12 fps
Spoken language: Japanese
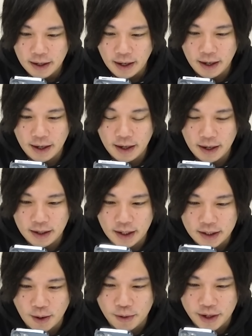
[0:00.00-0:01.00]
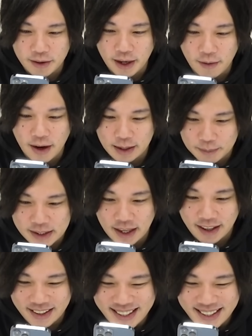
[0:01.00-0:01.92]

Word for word: えー、何が起きるか分かりません